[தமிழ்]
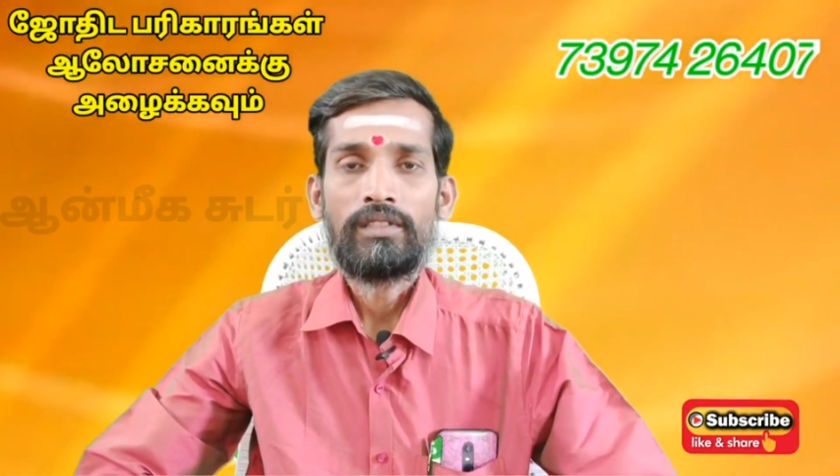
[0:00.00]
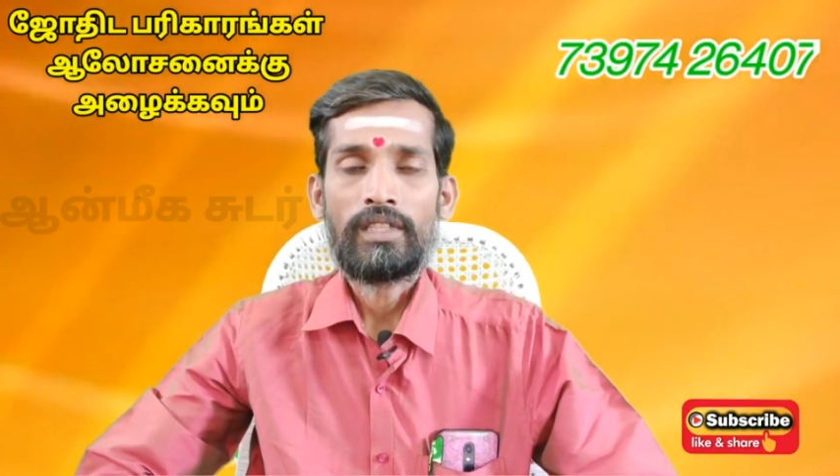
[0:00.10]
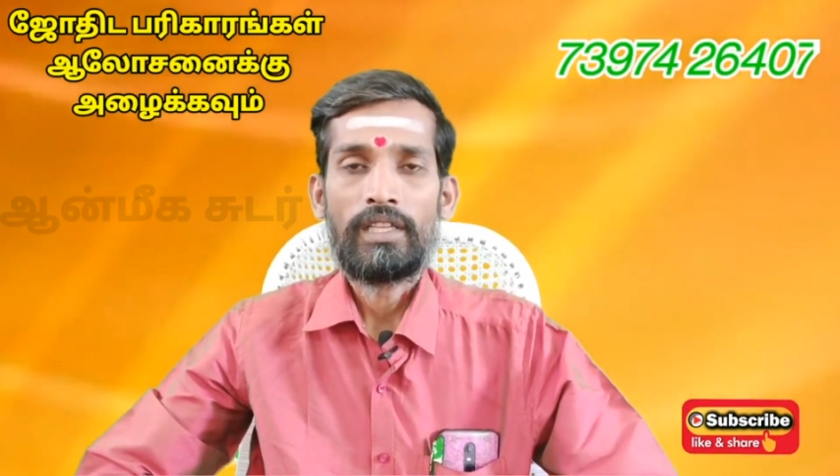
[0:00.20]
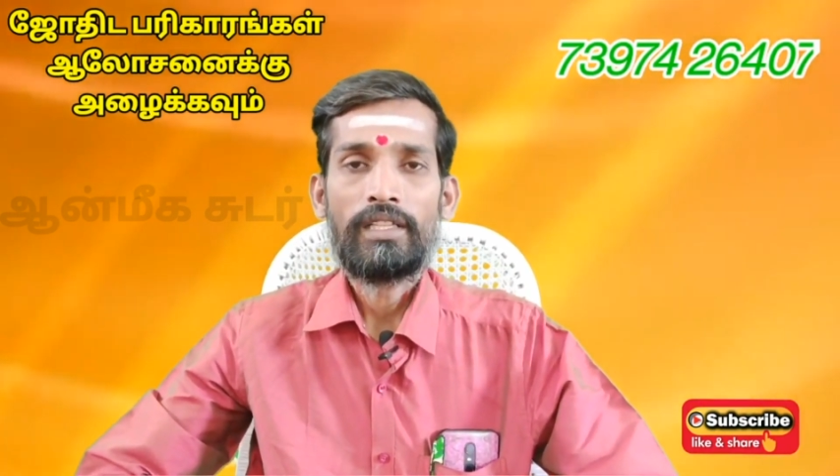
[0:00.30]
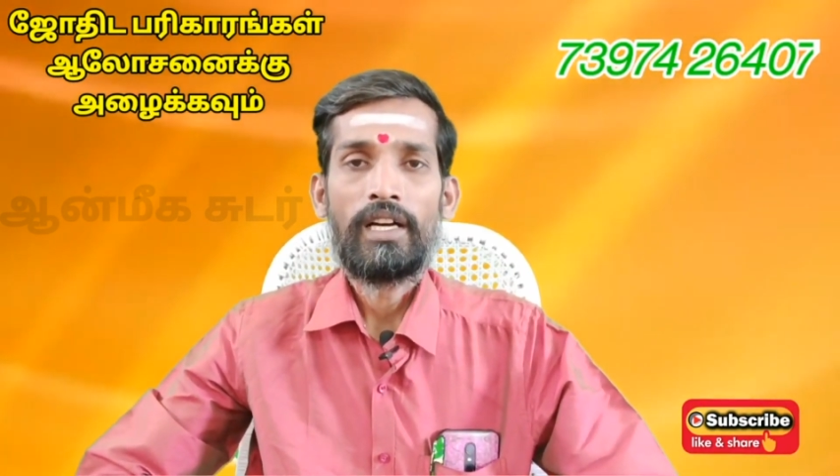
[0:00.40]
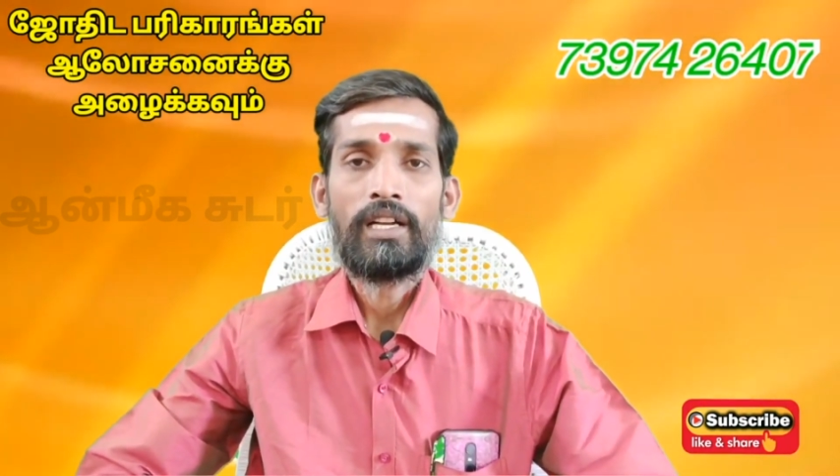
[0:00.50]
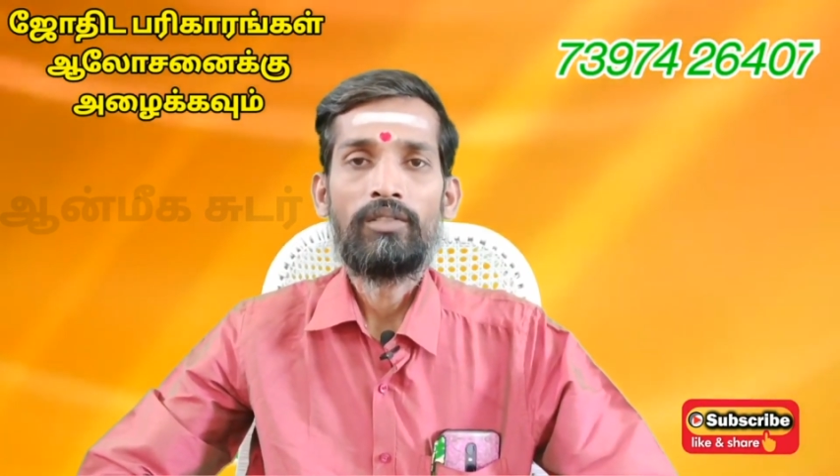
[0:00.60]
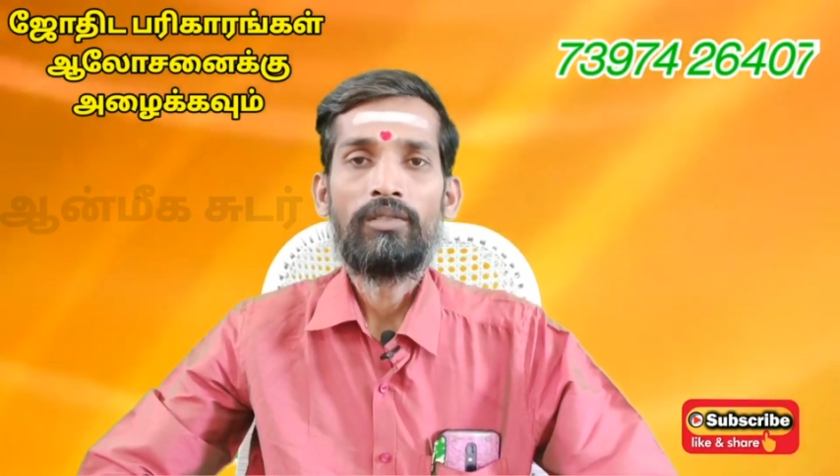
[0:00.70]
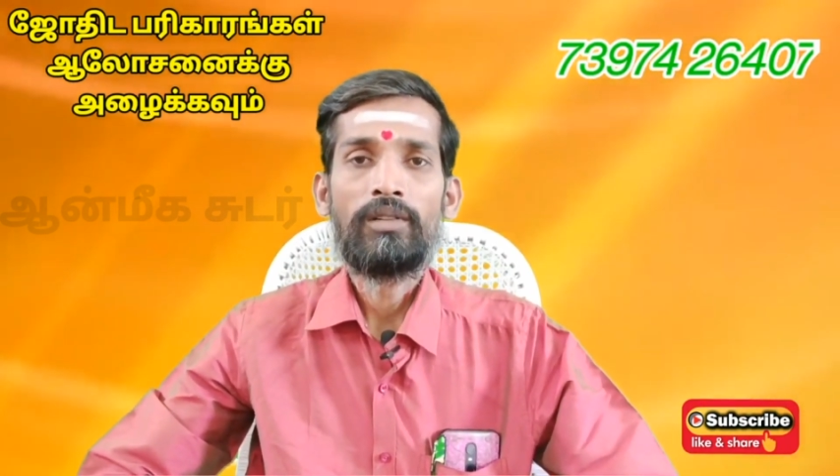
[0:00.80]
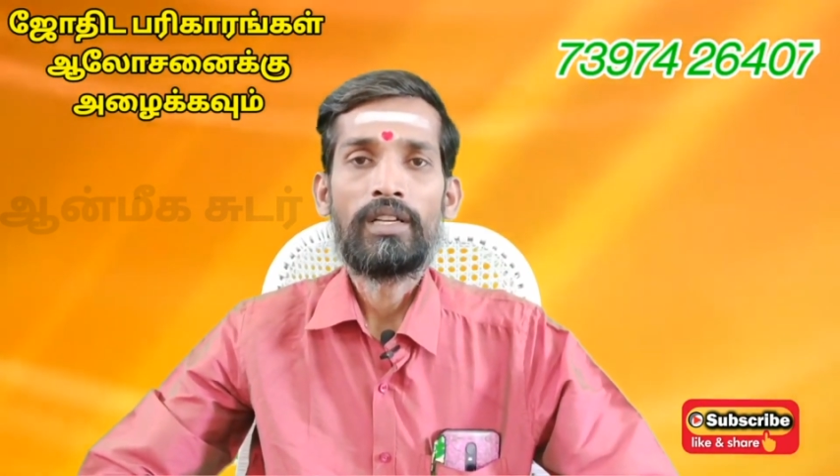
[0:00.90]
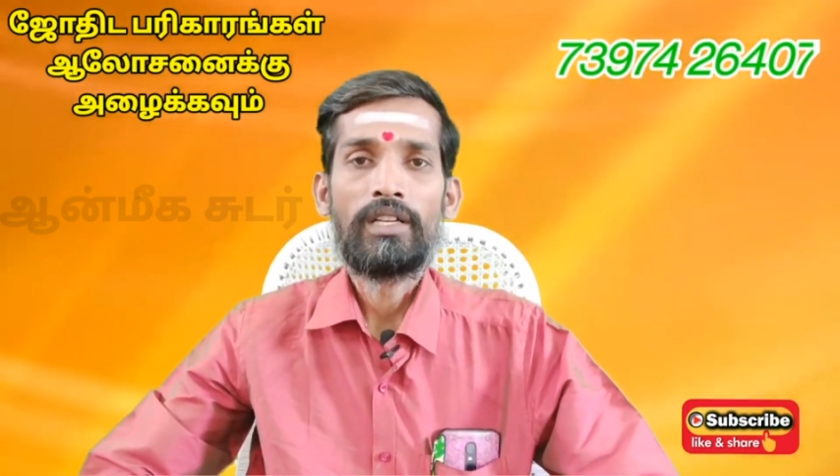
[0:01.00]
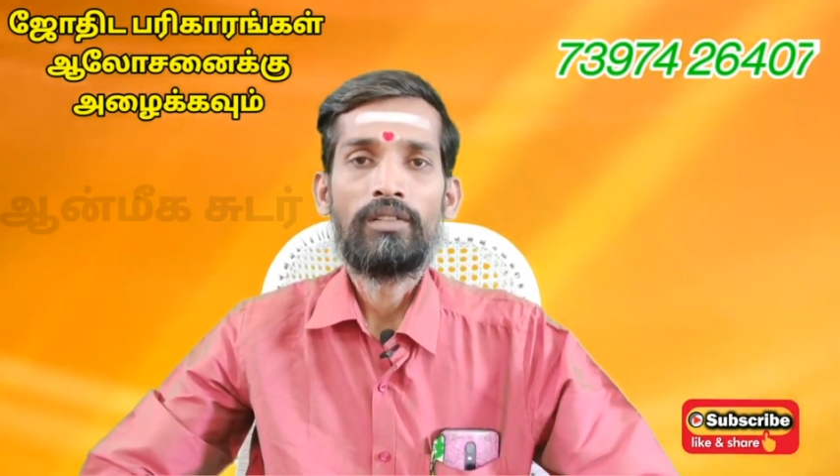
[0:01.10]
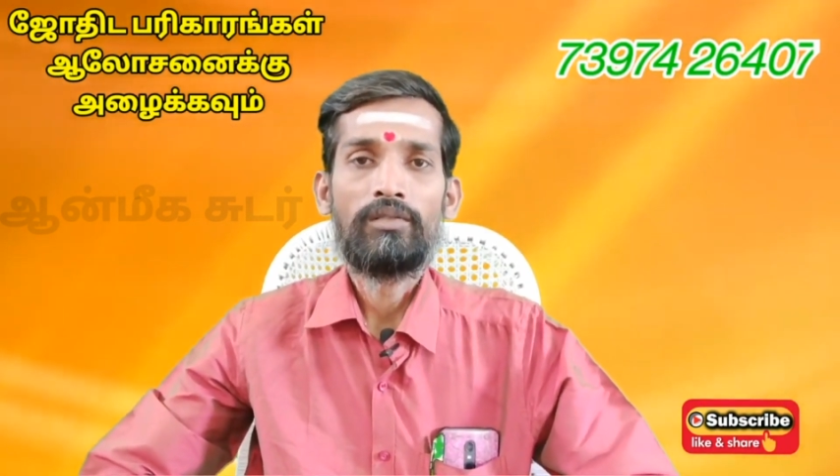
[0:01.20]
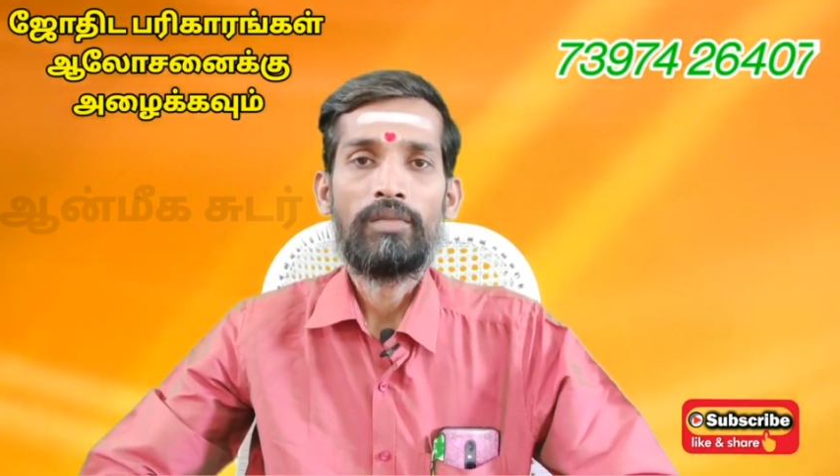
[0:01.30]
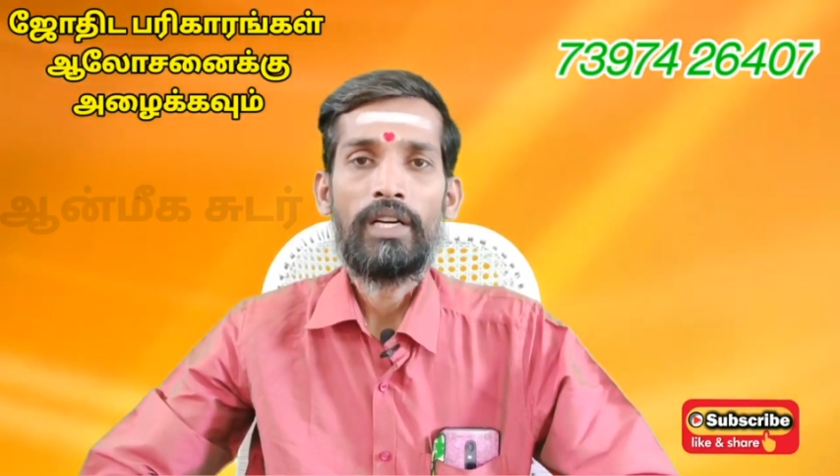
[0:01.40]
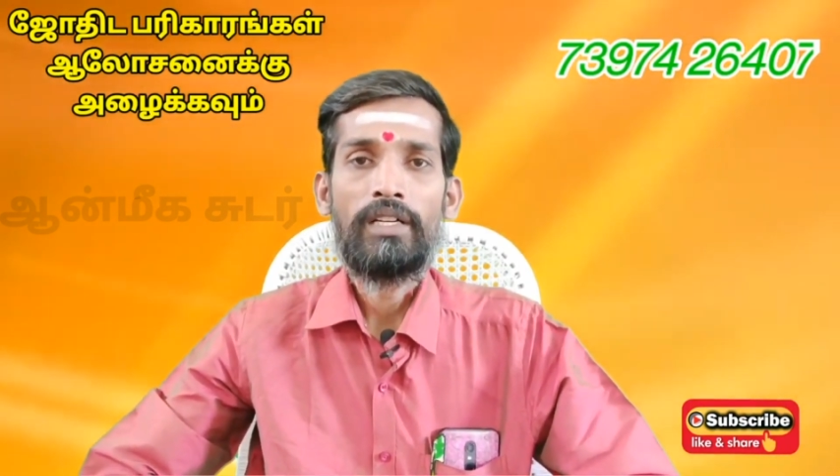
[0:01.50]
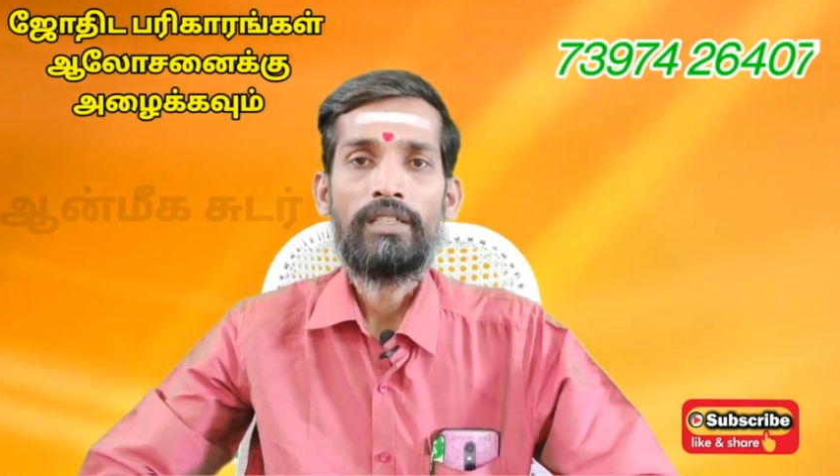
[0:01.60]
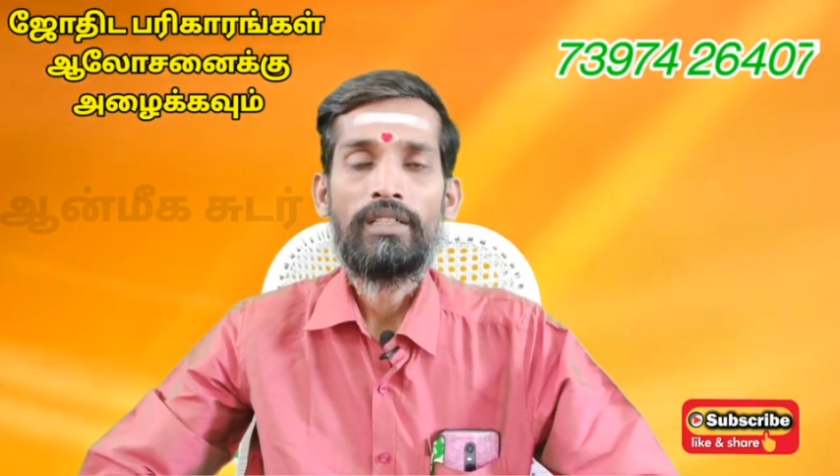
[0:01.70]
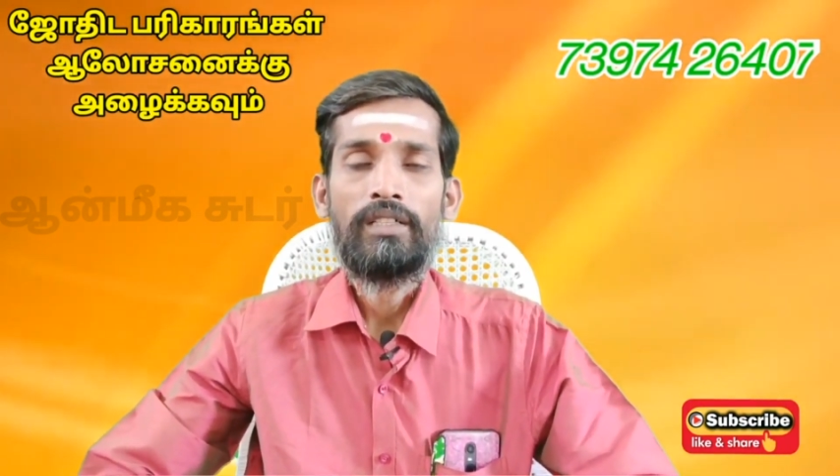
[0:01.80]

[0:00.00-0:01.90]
சரிங்களா இது அனுபவம் கண்ட உண்மை